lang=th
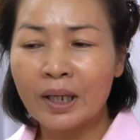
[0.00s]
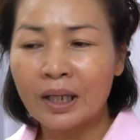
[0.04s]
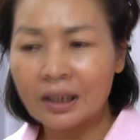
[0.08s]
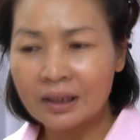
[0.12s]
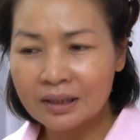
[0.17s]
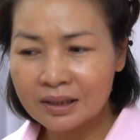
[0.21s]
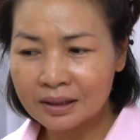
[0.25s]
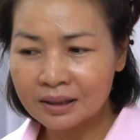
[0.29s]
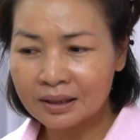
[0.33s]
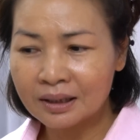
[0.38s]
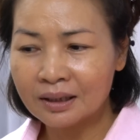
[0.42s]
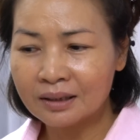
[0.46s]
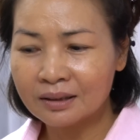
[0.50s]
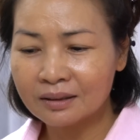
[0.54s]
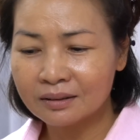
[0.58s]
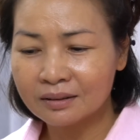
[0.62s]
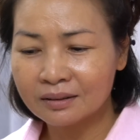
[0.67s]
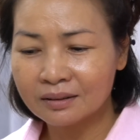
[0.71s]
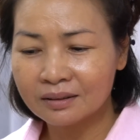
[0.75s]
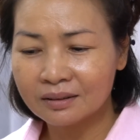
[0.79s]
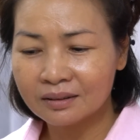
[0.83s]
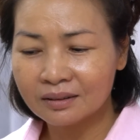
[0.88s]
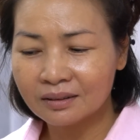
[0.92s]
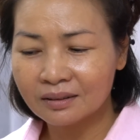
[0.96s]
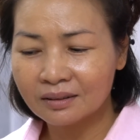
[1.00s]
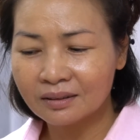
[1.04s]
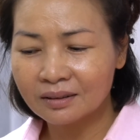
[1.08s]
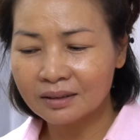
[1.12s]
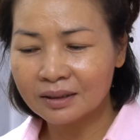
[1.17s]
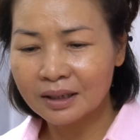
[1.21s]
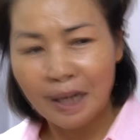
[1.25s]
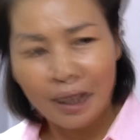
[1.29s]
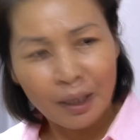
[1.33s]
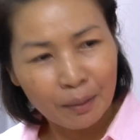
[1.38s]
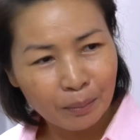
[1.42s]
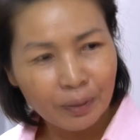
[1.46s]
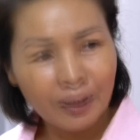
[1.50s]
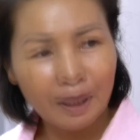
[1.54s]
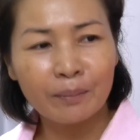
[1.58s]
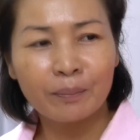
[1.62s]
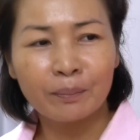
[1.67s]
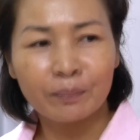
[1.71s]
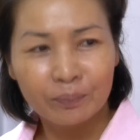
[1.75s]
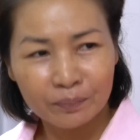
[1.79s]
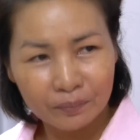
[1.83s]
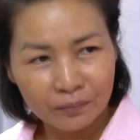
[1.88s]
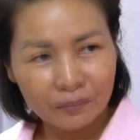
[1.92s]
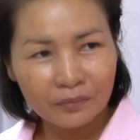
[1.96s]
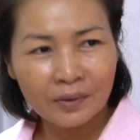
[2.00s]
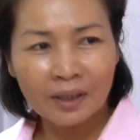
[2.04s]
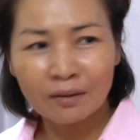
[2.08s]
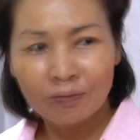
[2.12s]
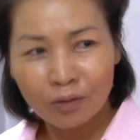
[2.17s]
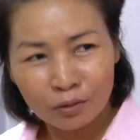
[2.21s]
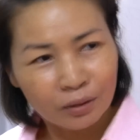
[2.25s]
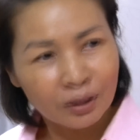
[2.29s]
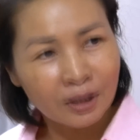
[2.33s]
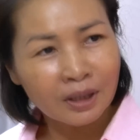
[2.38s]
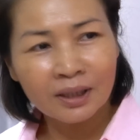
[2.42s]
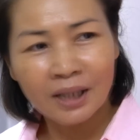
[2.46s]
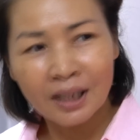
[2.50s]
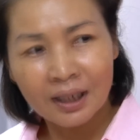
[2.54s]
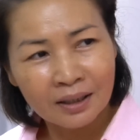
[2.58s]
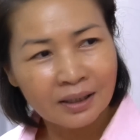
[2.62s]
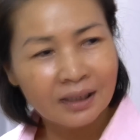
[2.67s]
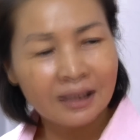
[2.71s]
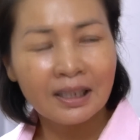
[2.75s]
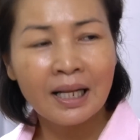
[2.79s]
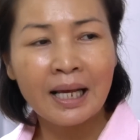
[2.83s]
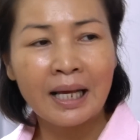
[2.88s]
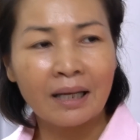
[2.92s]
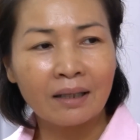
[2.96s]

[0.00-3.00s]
เองจะจะทำกับท่านดร ท่านนี้แหละ